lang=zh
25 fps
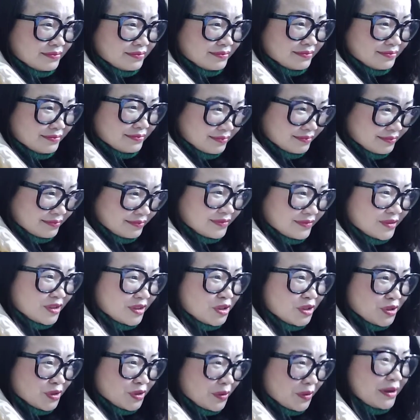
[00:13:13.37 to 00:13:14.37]
嗯，
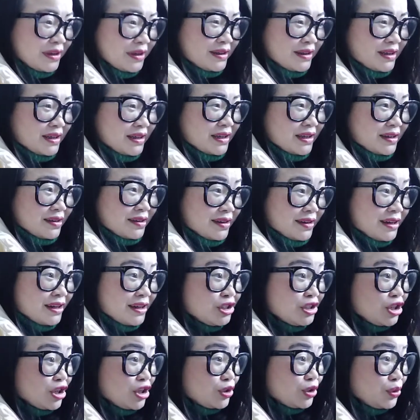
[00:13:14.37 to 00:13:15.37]
所以
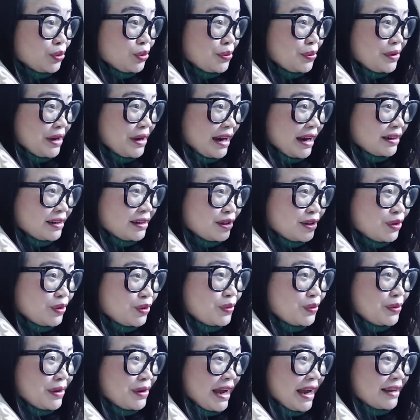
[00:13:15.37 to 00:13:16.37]
这个突然和
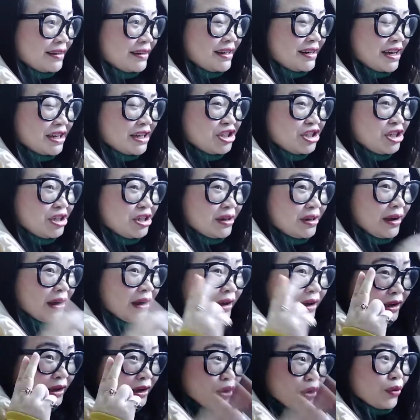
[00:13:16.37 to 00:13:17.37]
忽然还是
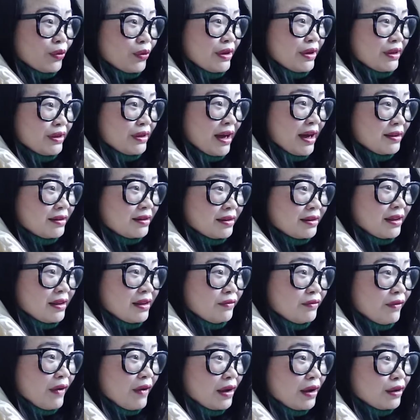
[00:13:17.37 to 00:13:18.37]
有一样的地
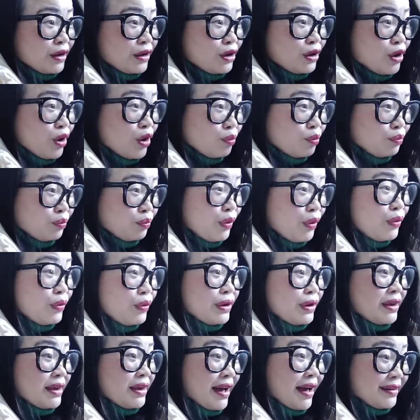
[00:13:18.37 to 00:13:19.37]
方，也有不
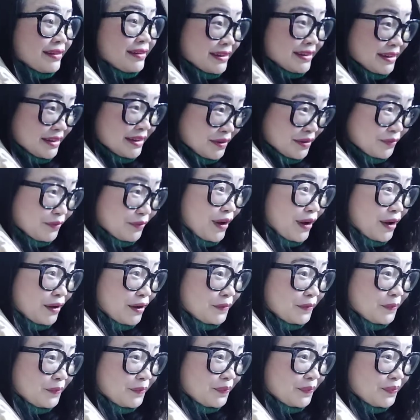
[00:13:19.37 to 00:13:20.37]
一样的地方。
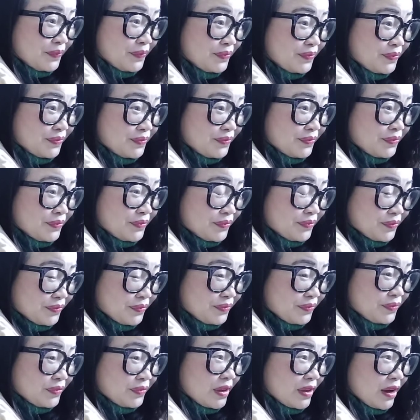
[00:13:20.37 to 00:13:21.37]

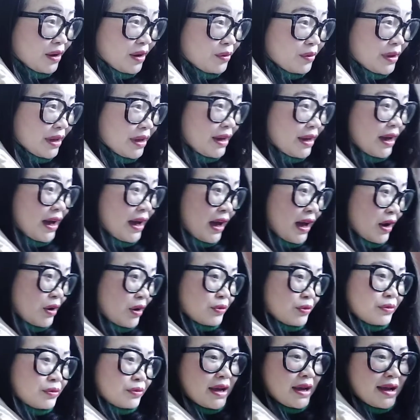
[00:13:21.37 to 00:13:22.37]
嗯，OK，
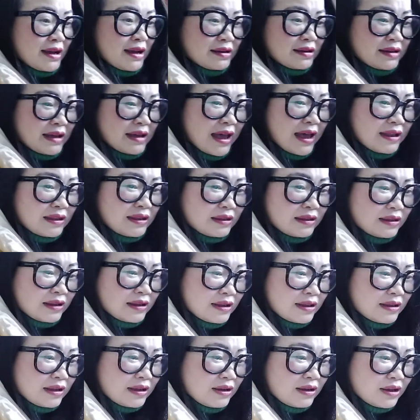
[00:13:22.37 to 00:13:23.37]
好，那看
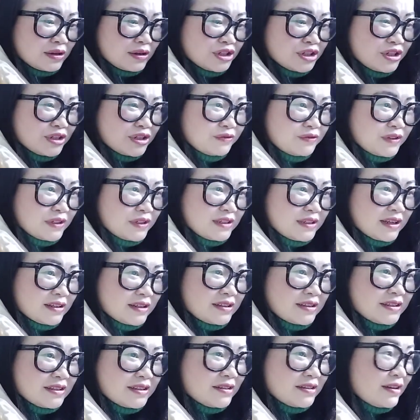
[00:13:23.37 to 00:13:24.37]
看到老师分享
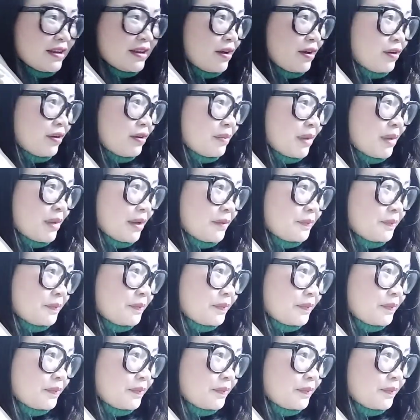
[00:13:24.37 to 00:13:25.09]
的资料了吗？